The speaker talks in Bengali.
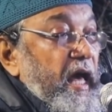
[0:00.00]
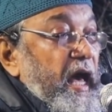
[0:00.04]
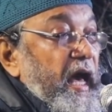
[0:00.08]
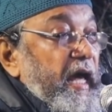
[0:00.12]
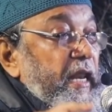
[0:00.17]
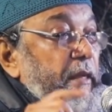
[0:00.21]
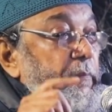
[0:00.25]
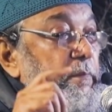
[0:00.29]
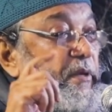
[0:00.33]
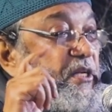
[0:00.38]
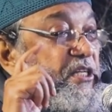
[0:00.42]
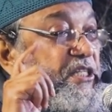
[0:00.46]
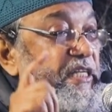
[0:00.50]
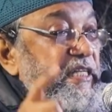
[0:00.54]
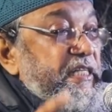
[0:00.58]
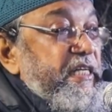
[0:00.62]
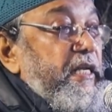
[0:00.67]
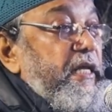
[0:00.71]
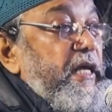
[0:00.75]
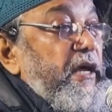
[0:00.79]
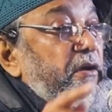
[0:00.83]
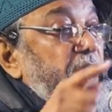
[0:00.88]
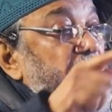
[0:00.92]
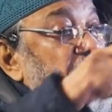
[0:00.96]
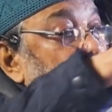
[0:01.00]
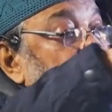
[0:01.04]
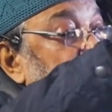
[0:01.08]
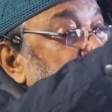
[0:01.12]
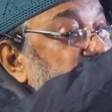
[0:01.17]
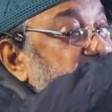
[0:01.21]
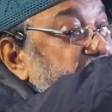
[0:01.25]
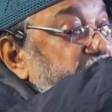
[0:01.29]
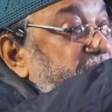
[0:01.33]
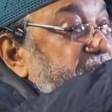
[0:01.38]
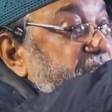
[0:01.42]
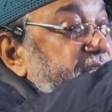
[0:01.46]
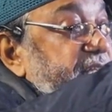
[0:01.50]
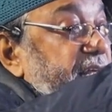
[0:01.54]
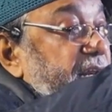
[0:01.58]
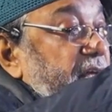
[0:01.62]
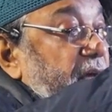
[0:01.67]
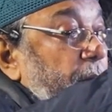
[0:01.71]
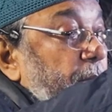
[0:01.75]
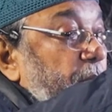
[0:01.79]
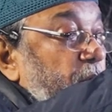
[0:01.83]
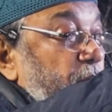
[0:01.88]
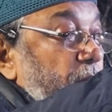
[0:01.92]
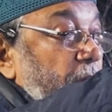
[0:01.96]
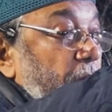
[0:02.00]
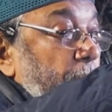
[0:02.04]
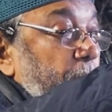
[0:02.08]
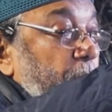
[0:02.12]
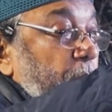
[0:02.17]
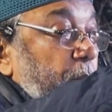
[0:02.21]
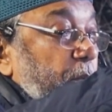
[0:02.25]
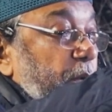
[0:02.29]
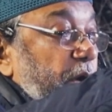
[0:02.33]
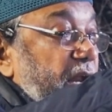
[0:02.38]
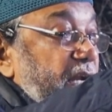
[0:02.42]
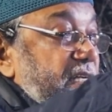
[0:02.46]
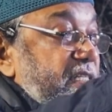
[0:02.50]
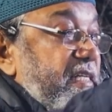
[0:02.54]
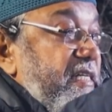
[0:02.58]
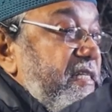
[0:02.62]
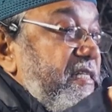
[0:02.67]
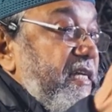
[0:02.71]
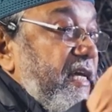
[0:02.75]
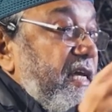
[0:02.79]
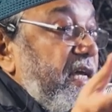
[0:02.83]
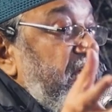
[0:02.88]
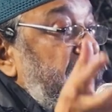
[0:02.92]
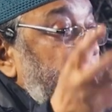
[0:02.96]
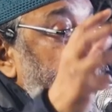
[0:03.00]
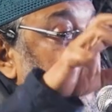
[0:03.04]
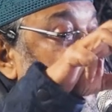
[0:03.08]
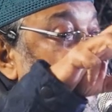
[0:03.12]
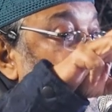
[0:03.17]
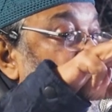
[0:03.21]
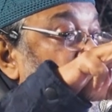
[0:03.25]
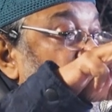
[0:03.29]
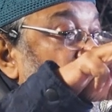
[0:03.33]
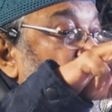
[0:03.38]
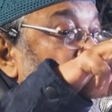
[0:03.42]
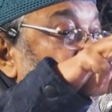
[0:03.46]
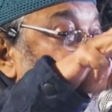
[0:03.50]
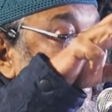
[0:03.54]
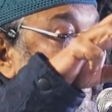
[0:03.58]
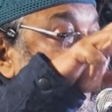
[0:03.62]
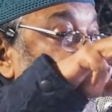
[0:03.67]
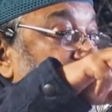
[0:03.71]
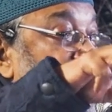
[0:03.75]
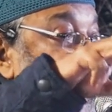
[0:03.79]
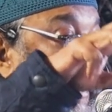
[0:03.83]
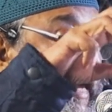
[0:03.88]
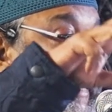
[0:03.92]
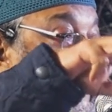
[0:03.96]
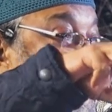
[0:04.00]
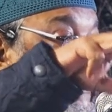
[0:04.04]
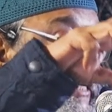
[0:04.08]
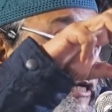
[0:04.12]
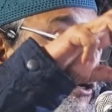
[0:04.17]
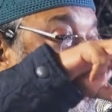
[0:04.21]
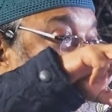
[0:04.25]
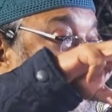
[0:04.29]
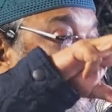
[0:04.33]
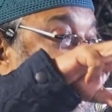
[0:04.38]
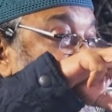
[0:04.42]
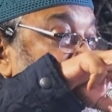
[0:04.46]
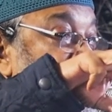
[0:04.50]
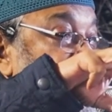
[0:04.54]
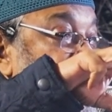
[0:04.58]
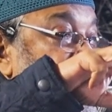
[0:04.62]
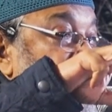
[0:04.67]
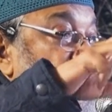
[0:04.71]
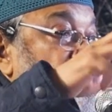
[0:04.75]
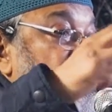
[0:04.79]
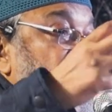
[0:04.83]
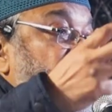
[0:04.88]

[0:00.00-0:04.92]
আর এই বিশ্বাসের কারণে আপনি আজকে শীতের কামড় কাপড় পরে আসছেন যে এটা এই কাজটা করছেন কারণ